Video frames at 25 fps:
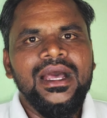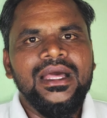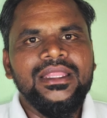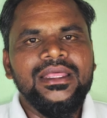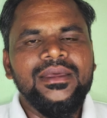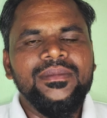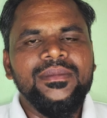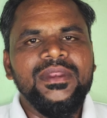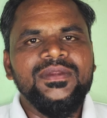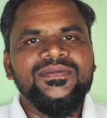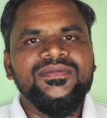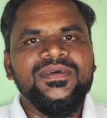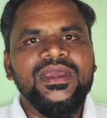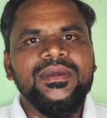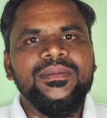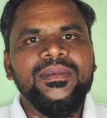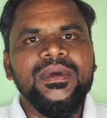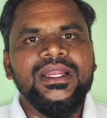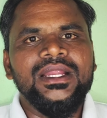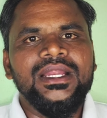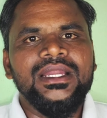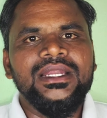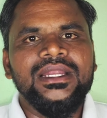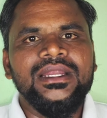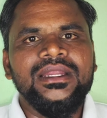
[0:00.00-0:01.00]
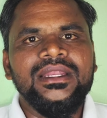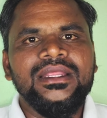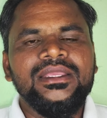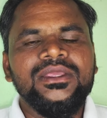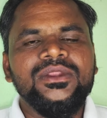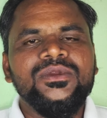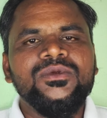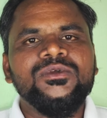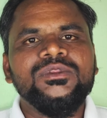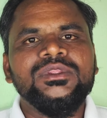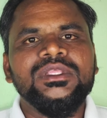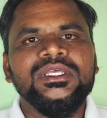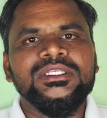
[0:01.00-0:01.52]
அதே மாதிரி ஃபைபர் கண்டென்ட்
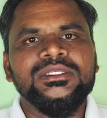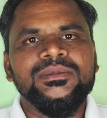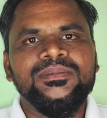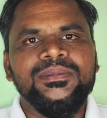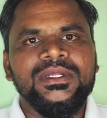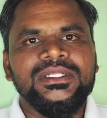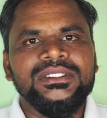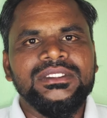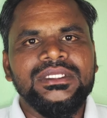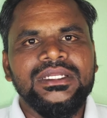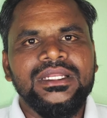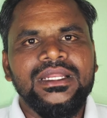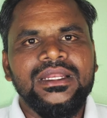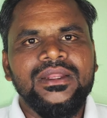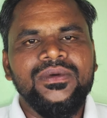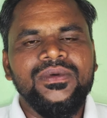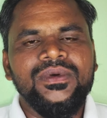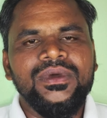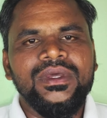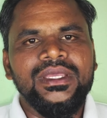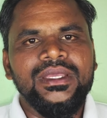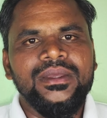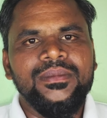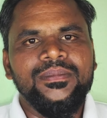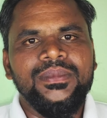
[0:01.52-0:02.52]
இருபத்தஞ்சு பர்சன்ட் அளவுக்கு